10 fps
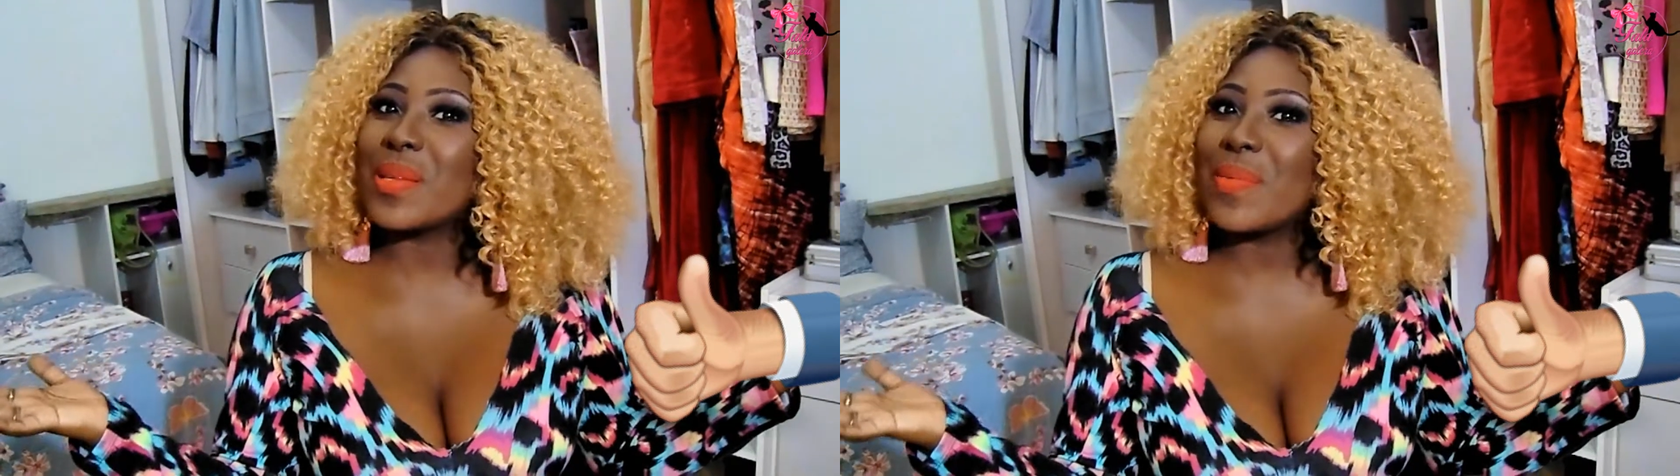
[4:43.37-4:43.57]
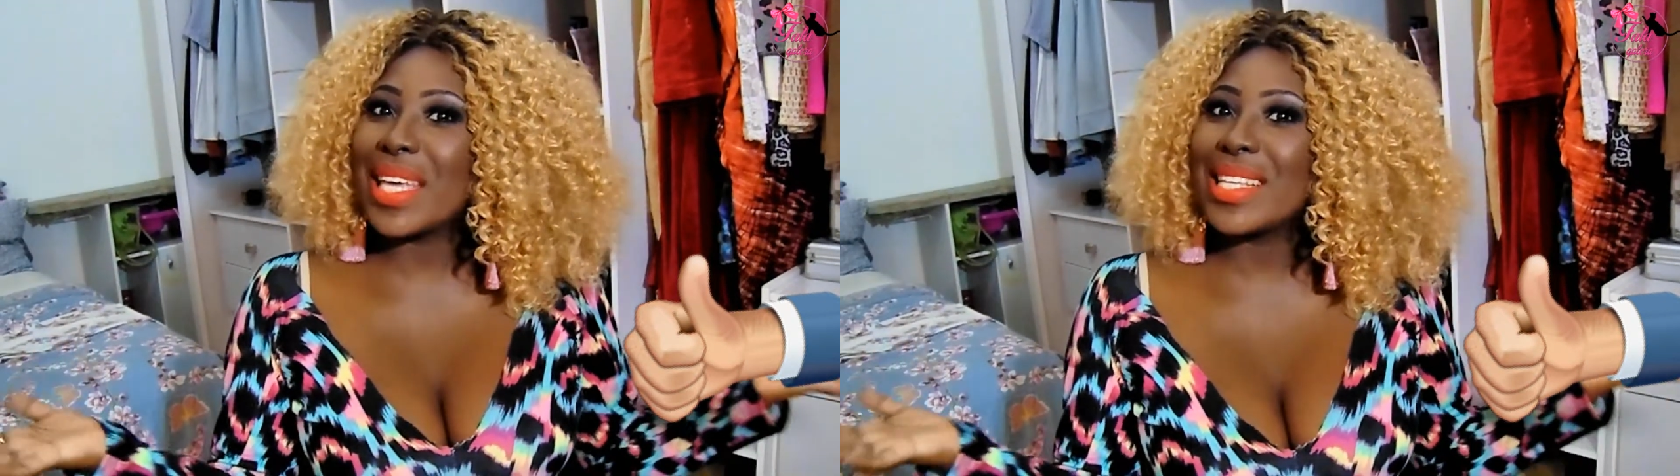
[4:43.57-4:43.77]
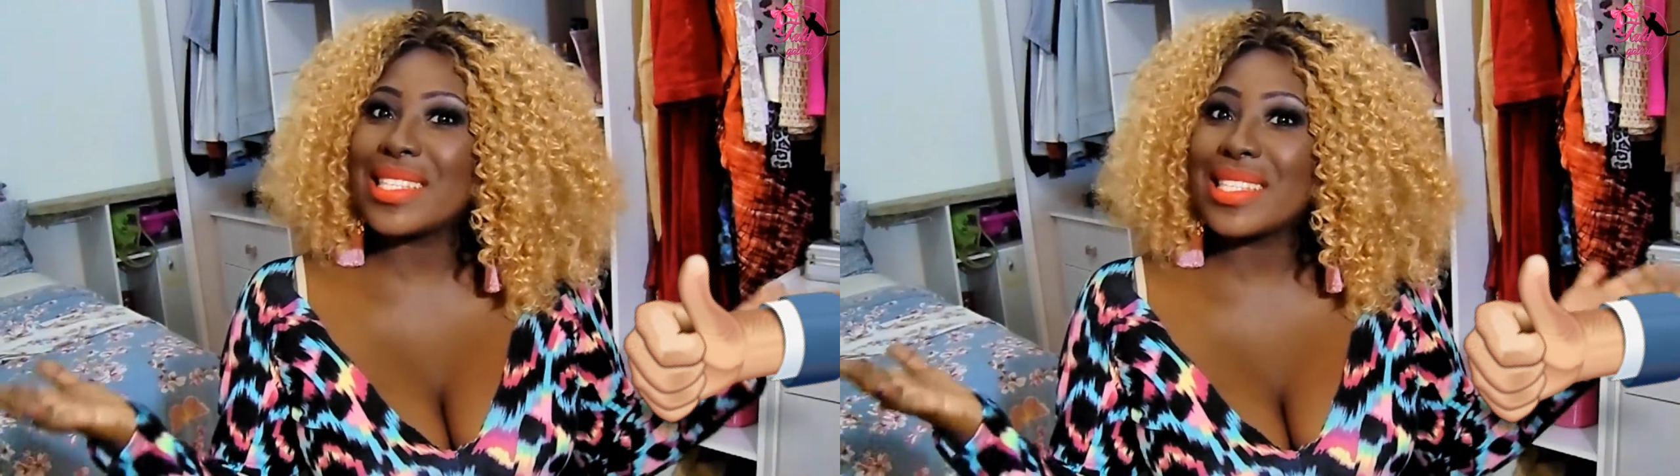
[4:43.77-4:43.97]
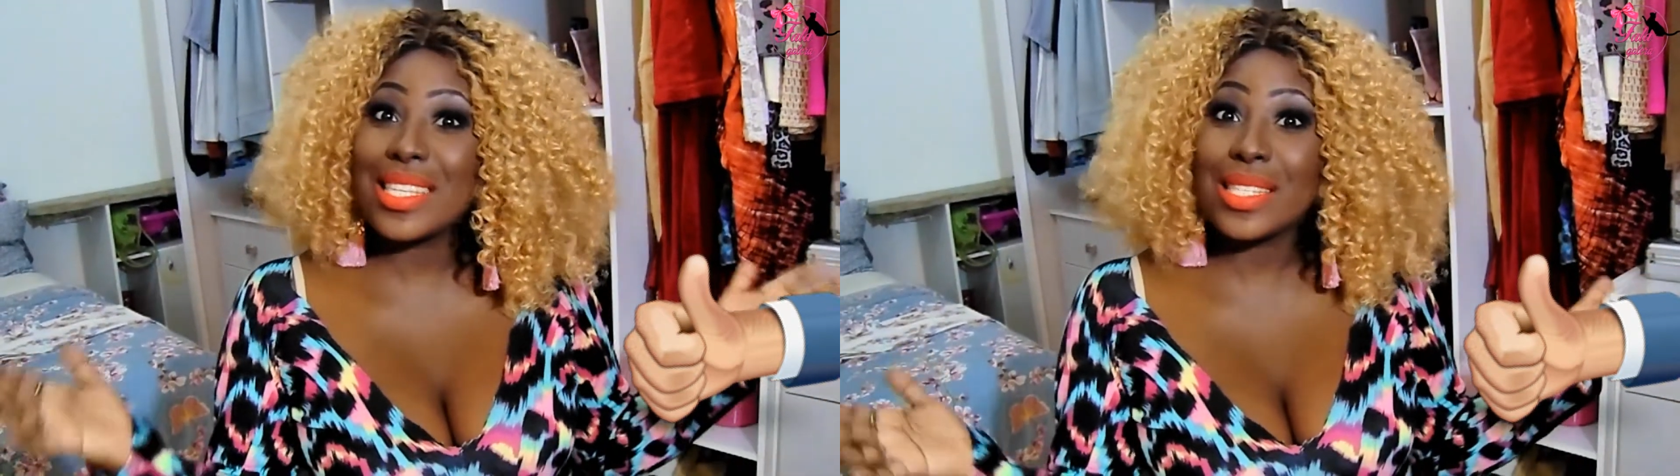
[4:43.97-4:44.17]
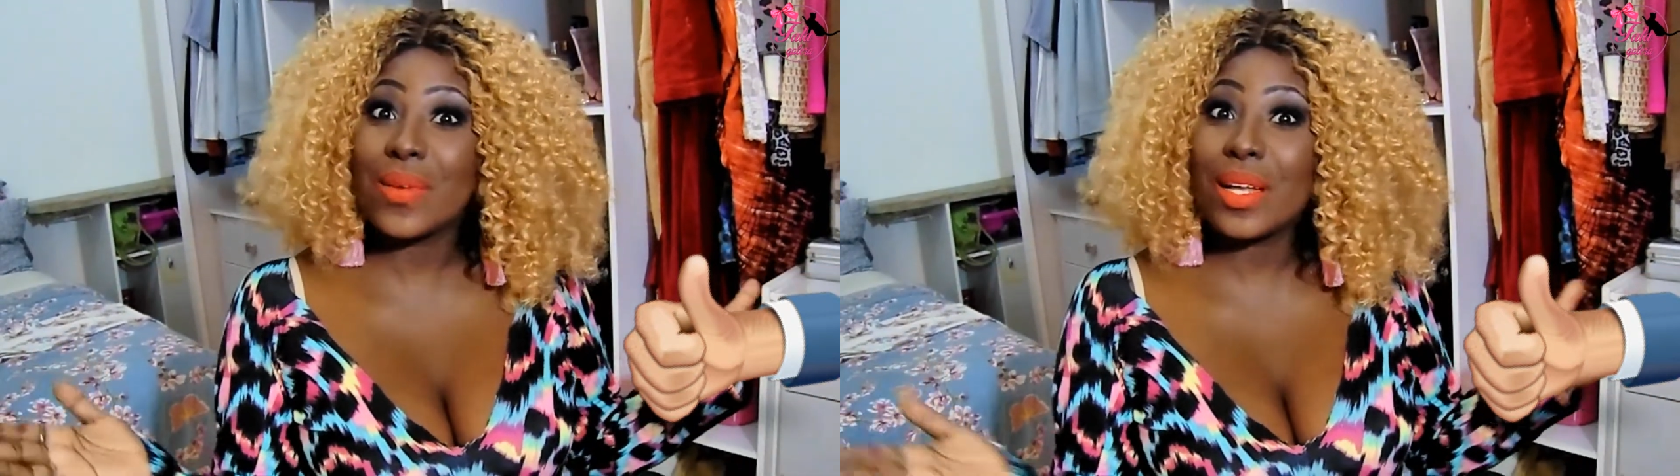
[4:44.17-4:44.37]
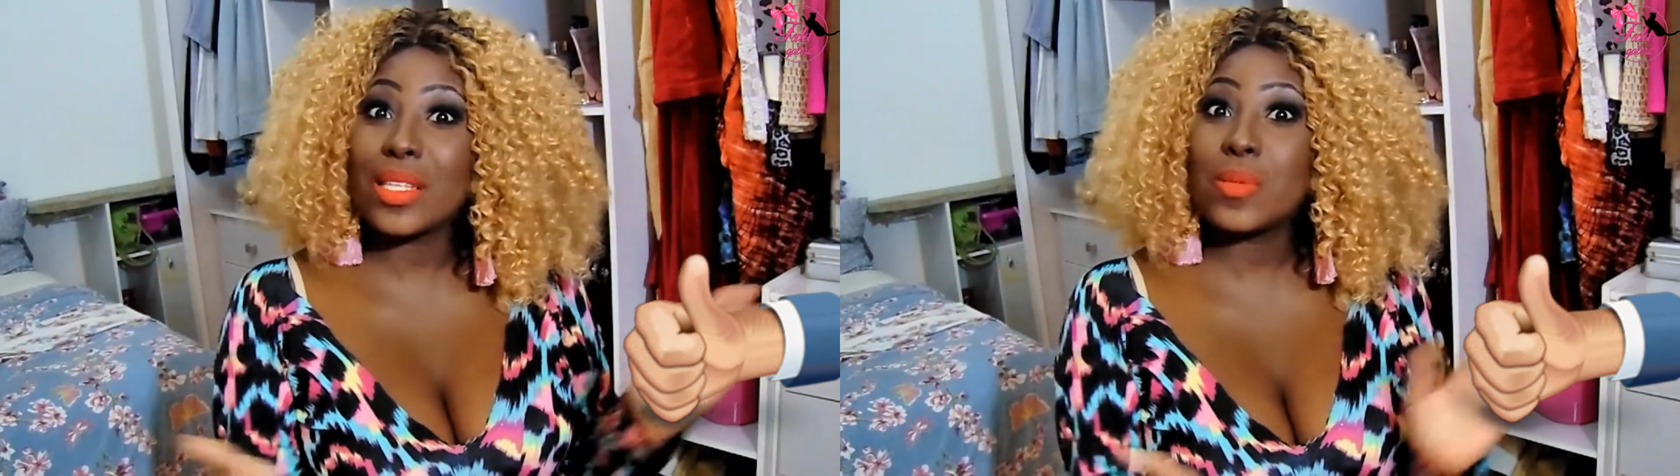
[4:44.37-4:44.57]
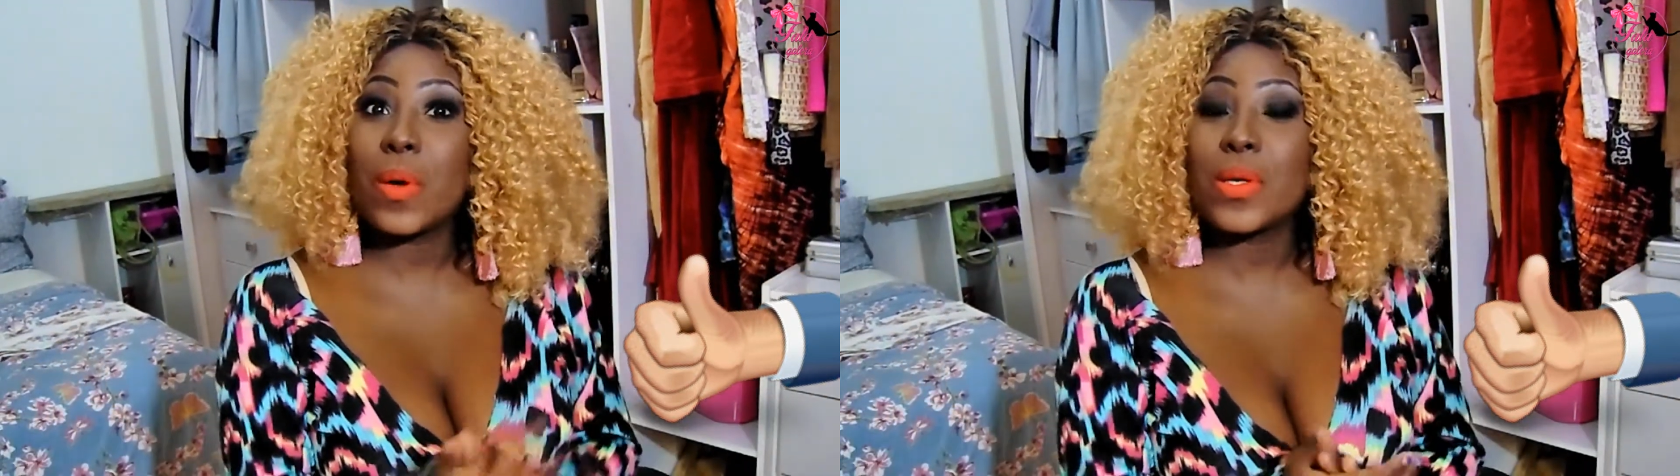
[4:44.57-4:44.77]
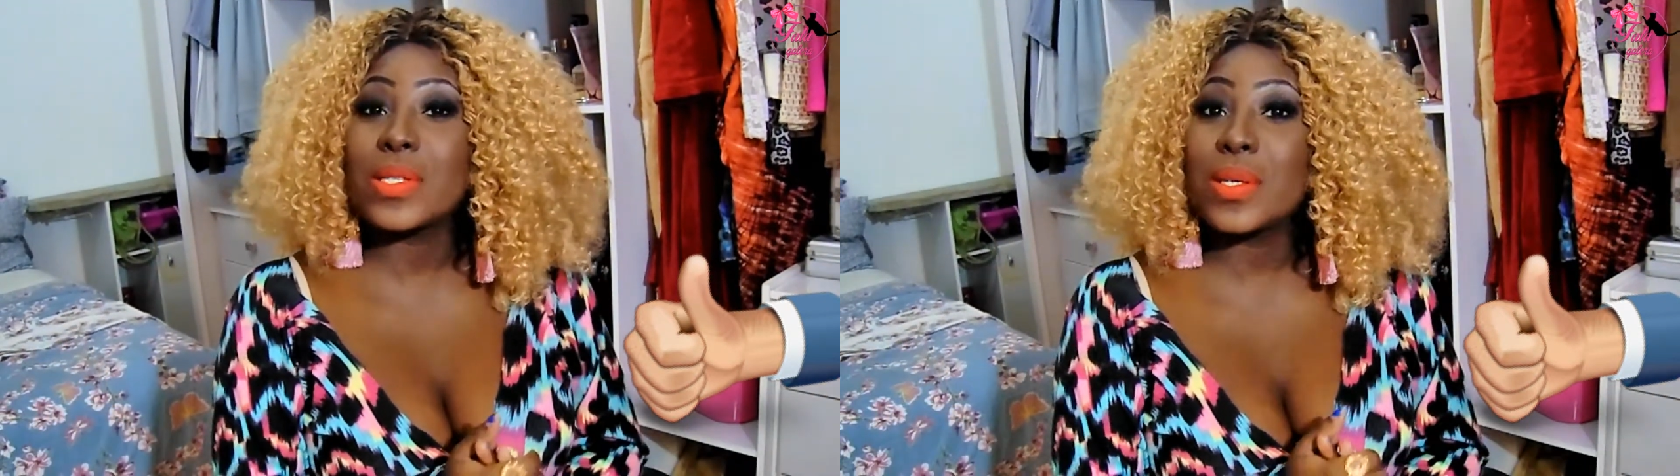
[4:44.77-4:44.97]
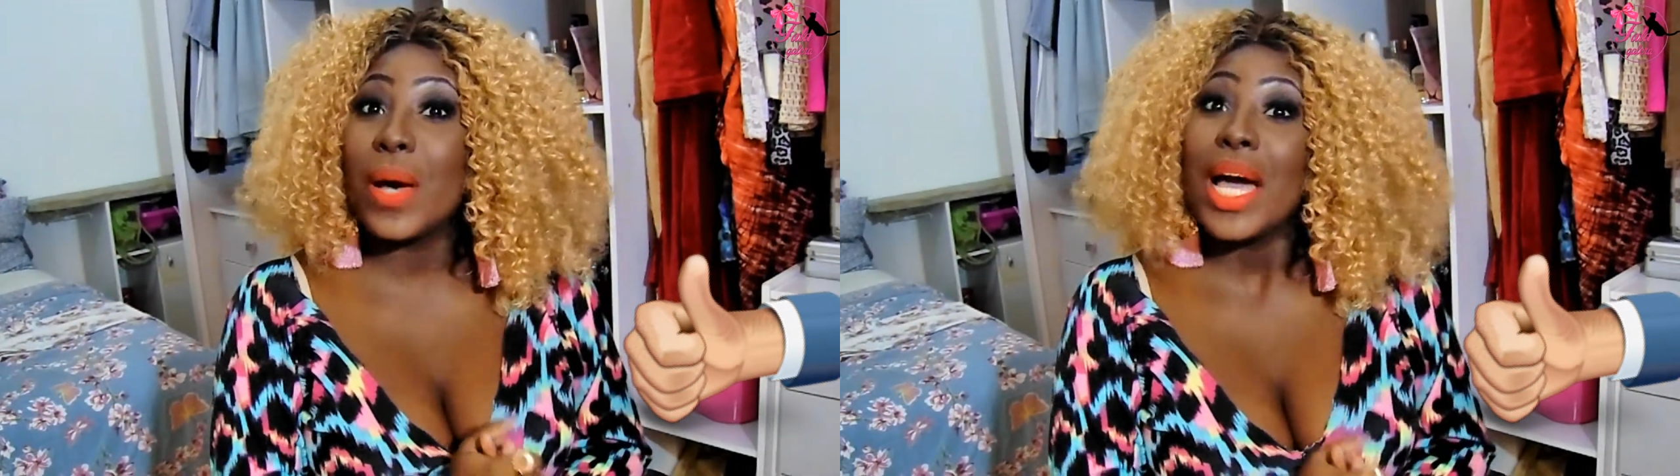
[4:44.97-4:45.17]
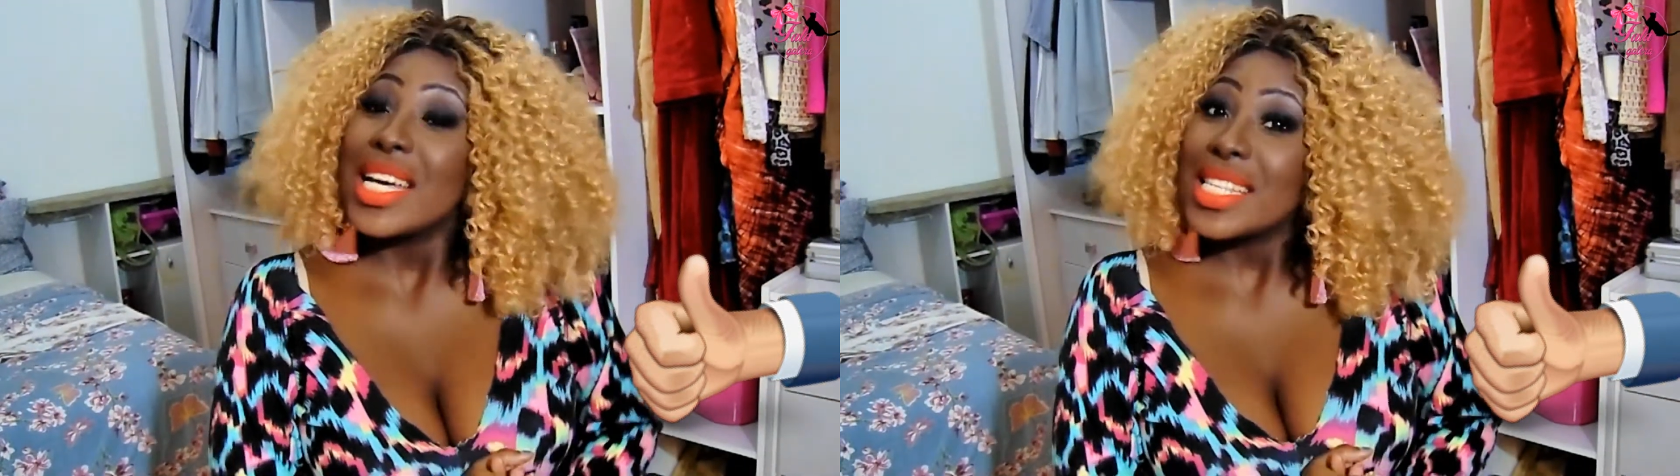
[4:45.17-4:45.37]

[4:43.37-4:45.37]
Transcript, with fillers: também assistam e elas possam